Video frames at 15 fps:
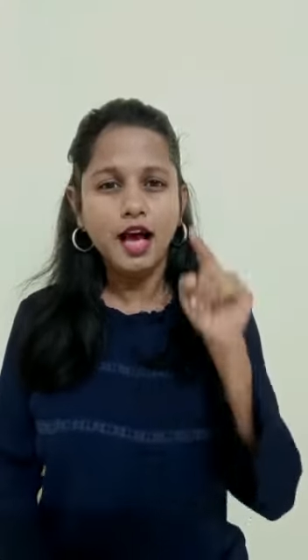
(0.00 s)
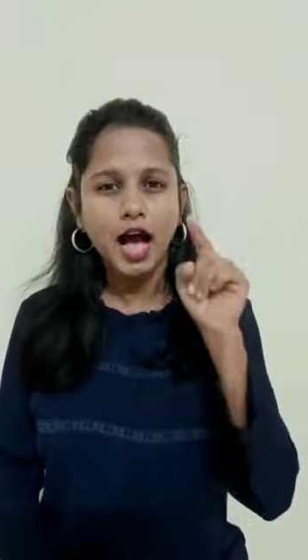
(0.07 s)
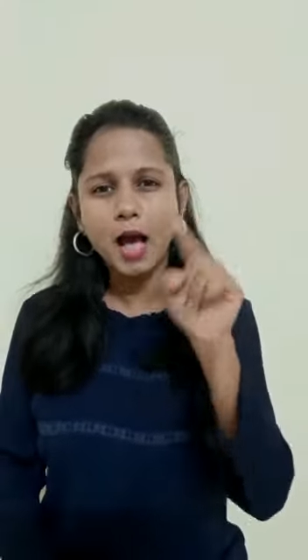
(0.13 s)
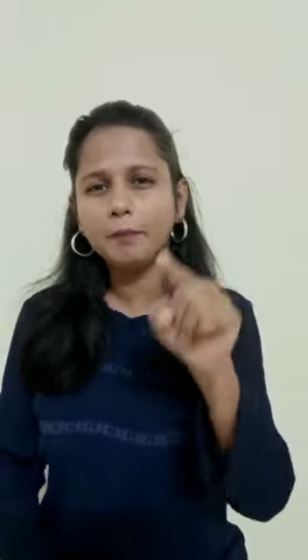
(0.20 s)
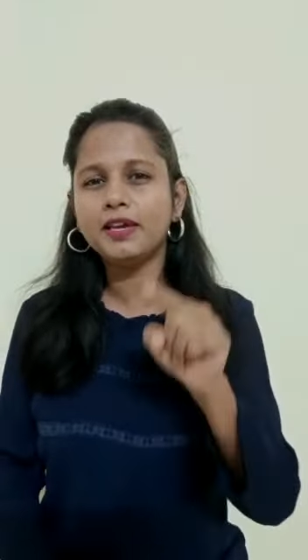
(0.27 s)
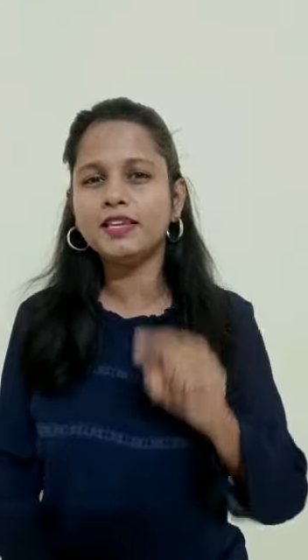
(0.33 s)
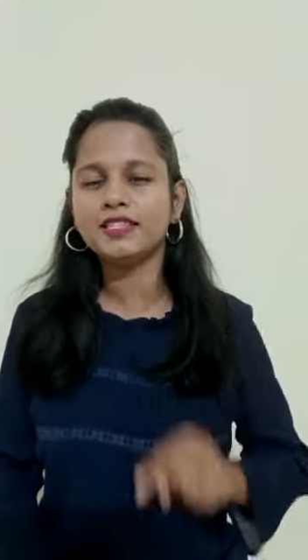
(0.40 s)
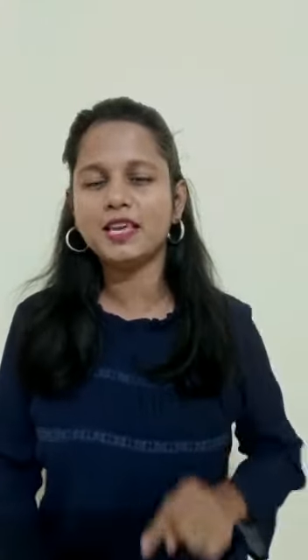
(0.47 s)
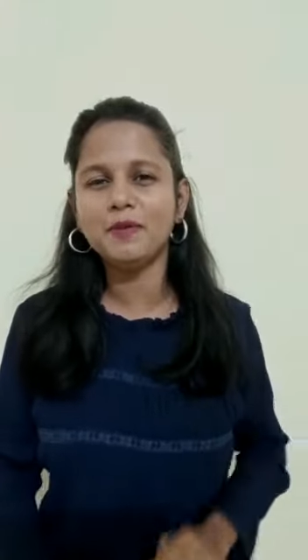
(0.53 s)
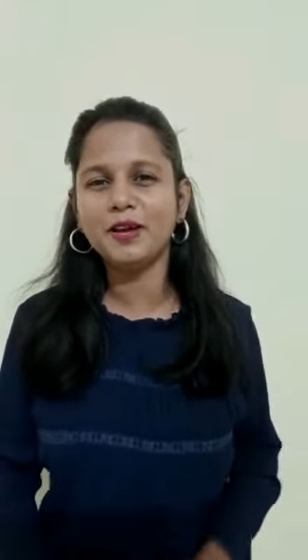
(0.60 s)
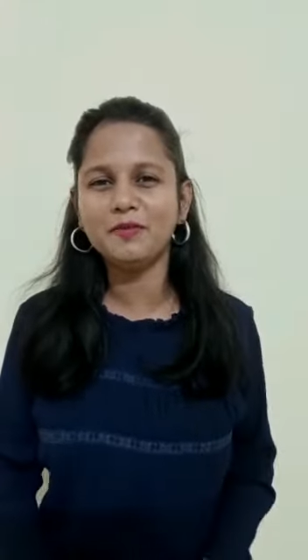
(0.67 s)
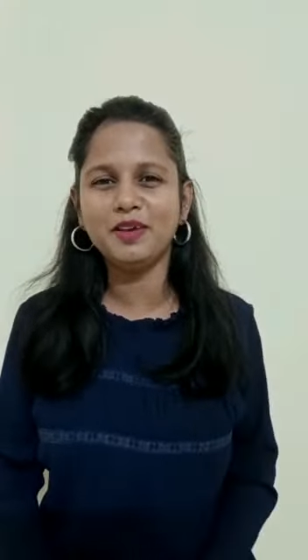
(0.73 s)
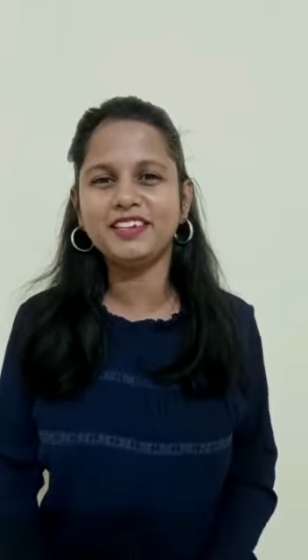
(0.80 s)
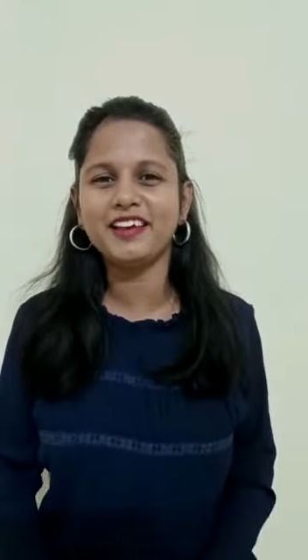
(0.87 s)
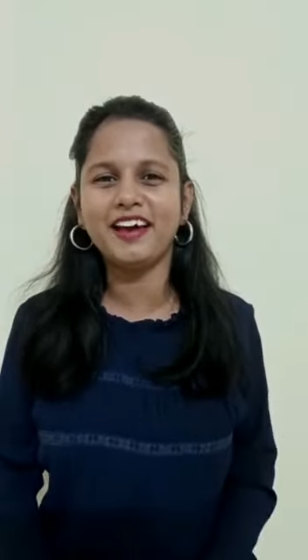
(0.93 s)
आपके इसके बारे
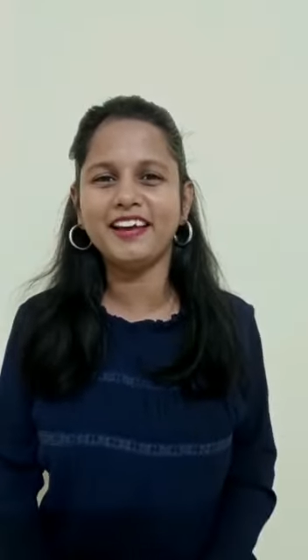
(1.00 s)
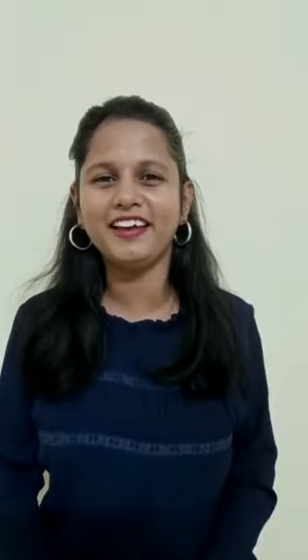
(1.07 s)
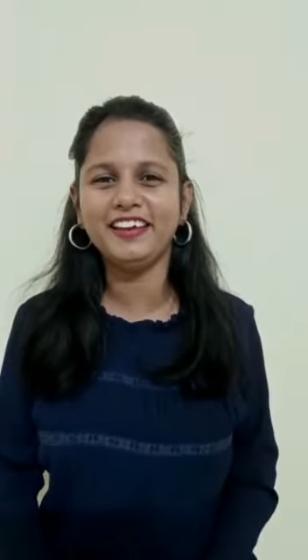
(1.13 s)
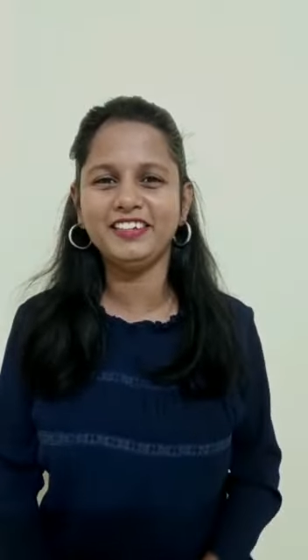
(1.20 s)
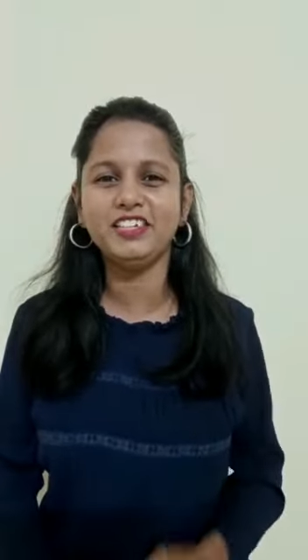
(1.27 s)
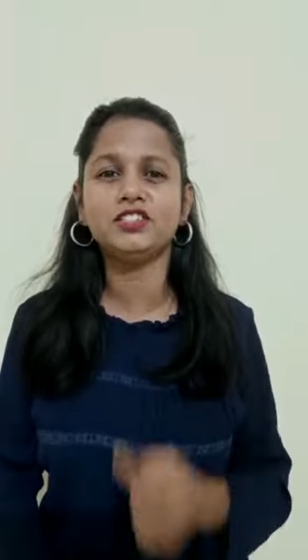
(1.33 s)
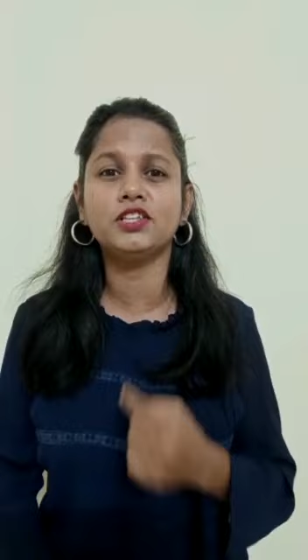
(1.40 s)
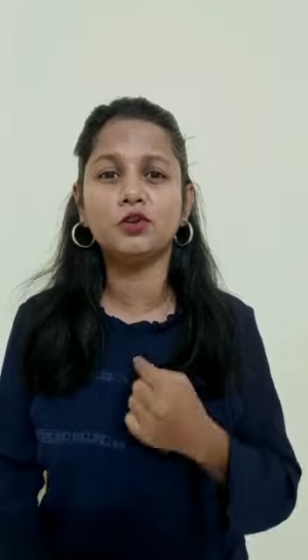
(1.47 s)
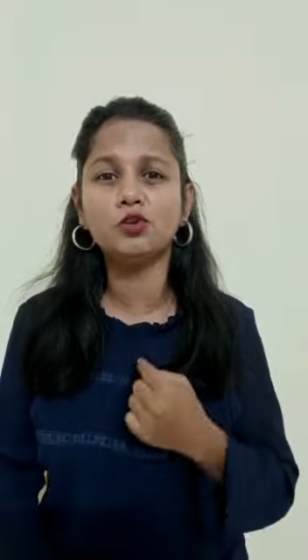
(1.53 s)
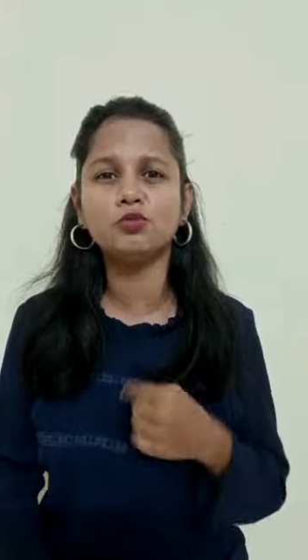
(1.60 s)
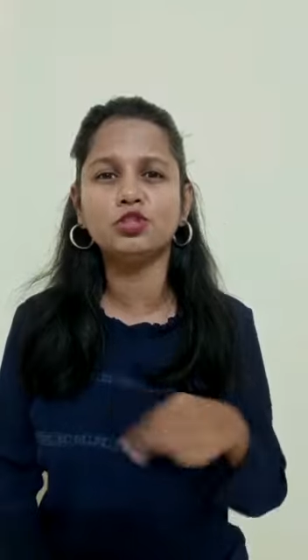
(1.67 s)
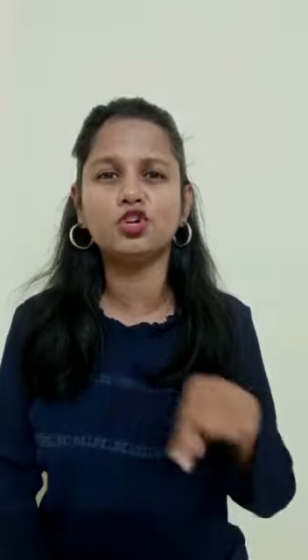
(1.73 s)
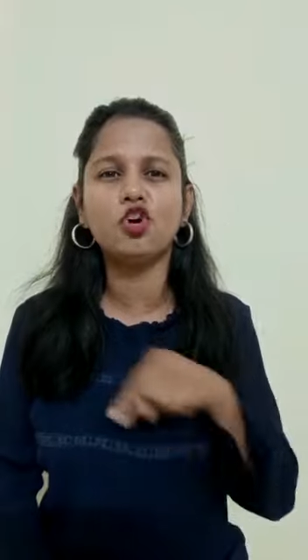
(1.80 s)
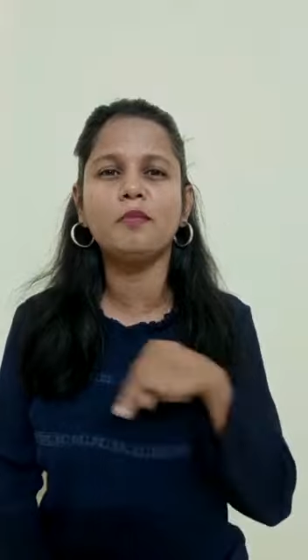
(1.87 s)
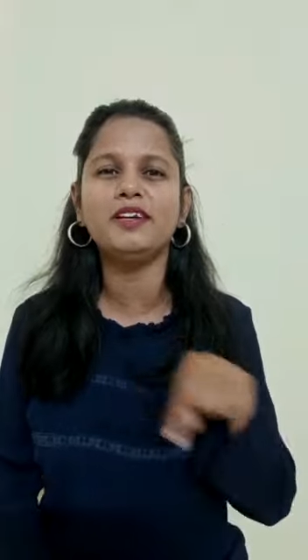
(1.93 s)
में क्या राय है ये जरूर
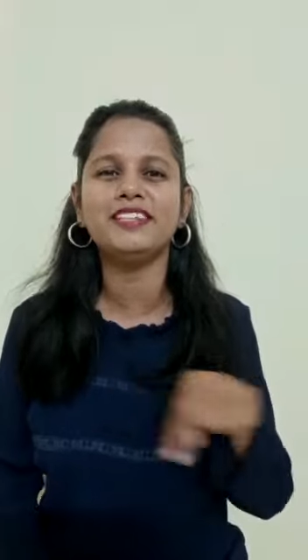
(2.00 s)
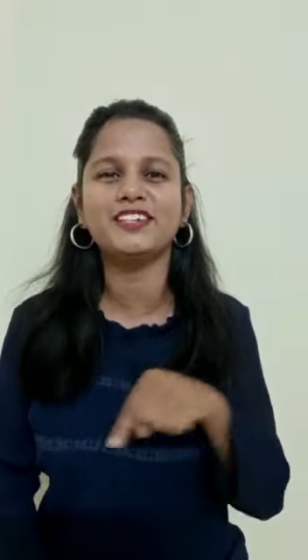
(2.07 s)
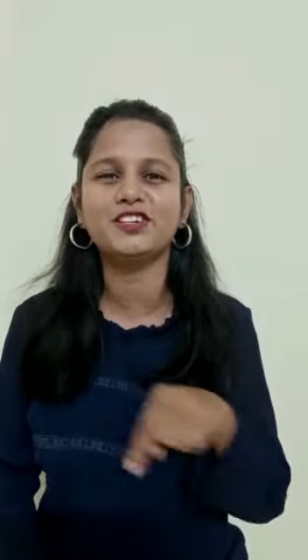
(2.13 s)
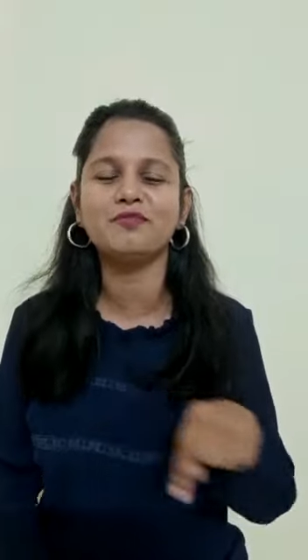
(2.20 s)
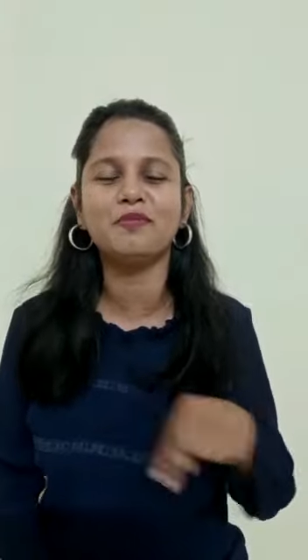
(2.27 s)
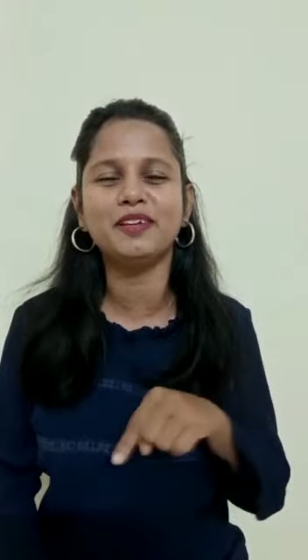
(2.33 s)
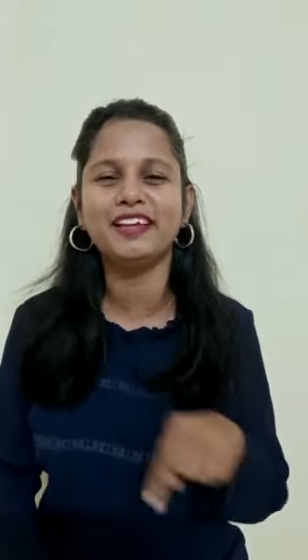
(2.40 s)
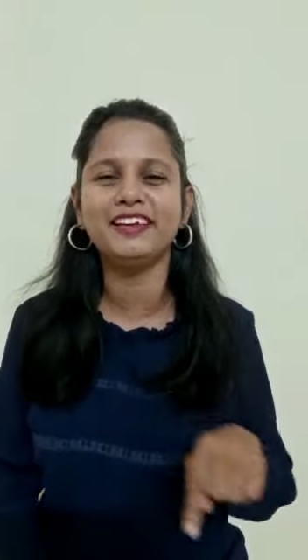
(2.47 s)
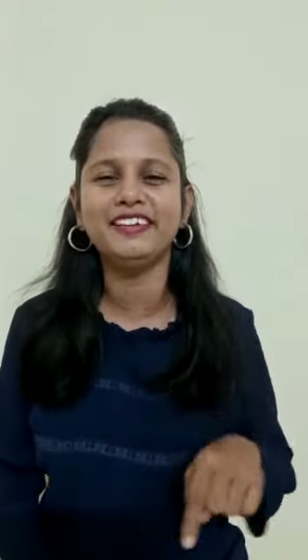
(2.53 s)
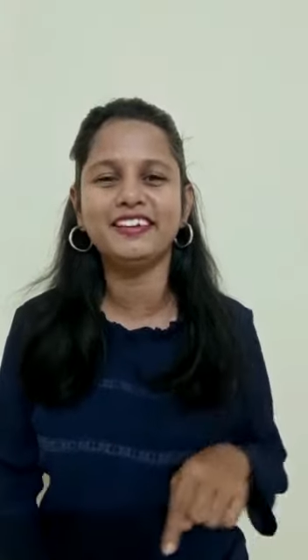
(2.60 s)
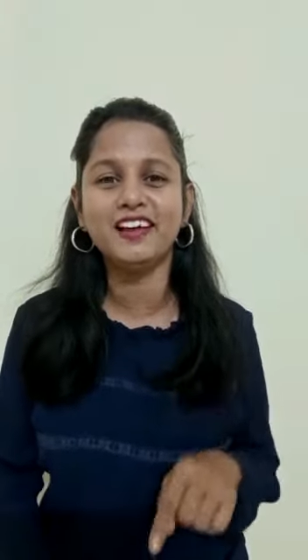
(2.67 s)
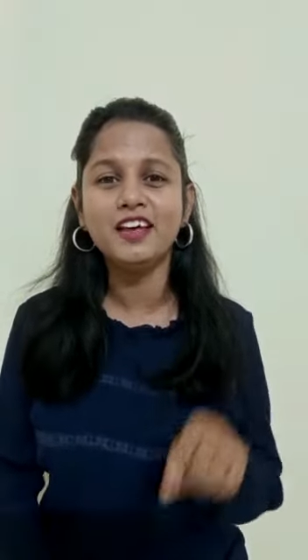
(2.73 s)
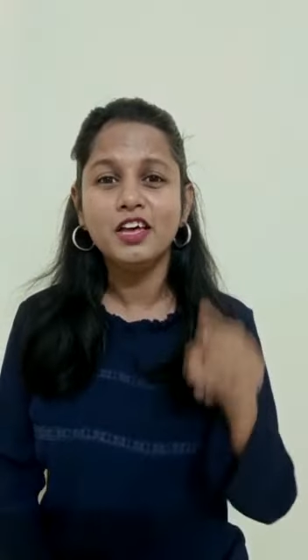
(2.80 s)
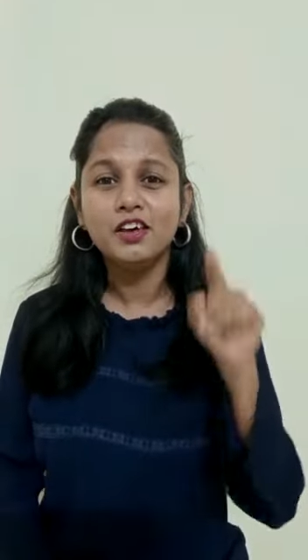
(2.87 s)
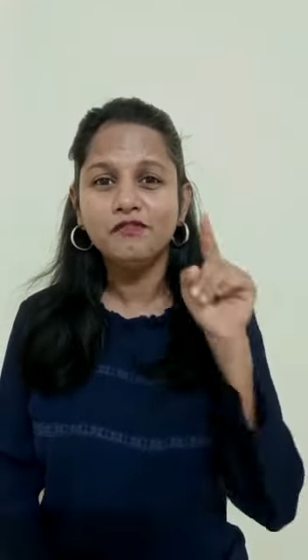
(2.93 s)
मुझे कॉमेंट सेक्शन में बताइएगा
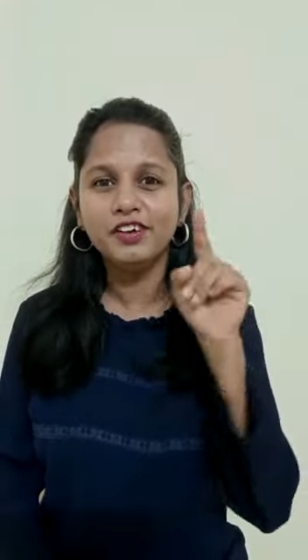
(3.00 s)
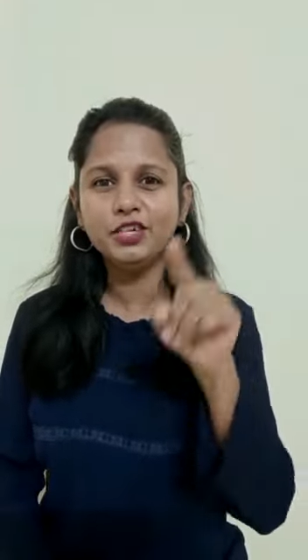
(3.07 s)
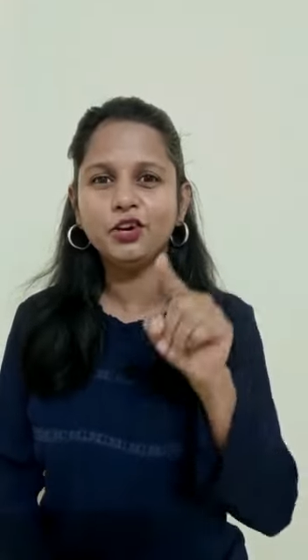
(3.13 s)
वीडियो